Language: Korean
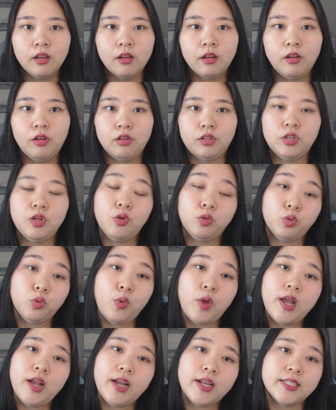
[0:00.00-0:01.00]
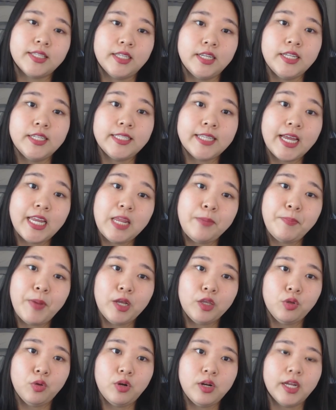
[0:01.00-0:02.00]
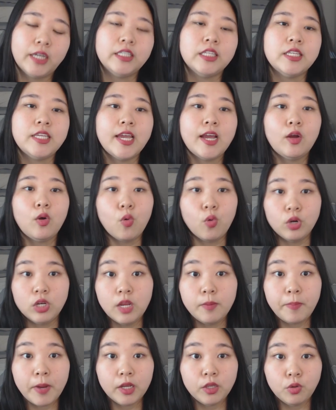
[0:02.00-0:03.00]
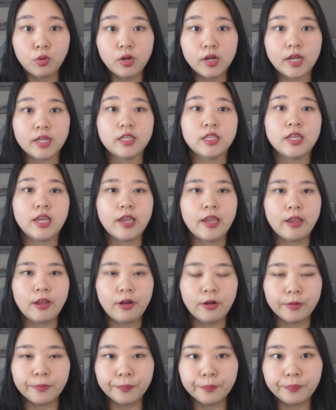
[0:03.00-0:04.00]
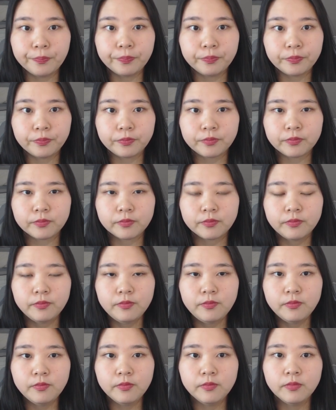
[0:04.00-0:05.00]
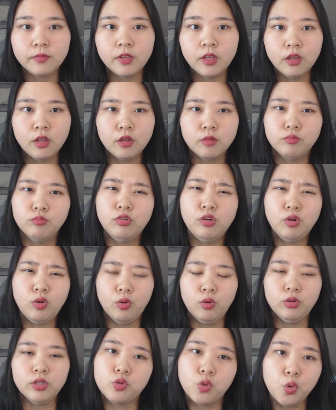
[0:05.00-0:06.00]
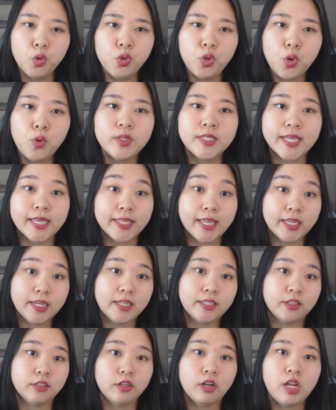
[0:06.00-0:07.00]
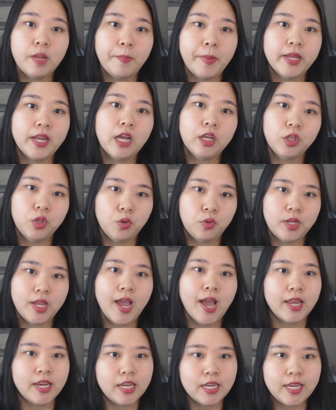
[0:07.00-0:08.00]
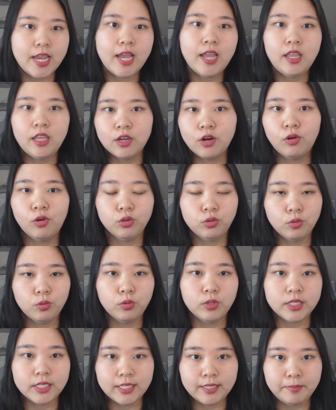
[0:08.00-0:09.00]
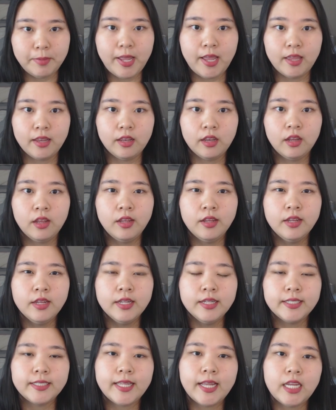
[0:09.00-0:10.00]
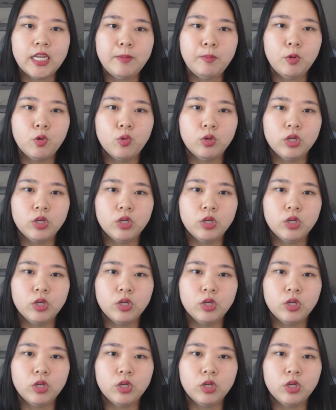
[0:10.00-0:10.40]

어, 그리고 또 한 가지는 사립학교를 가느냐, 공립학교를 가느냐예요. 물론 종교 재단에서 설립한 학교냐 아니냐 이런 것도 있지만 사립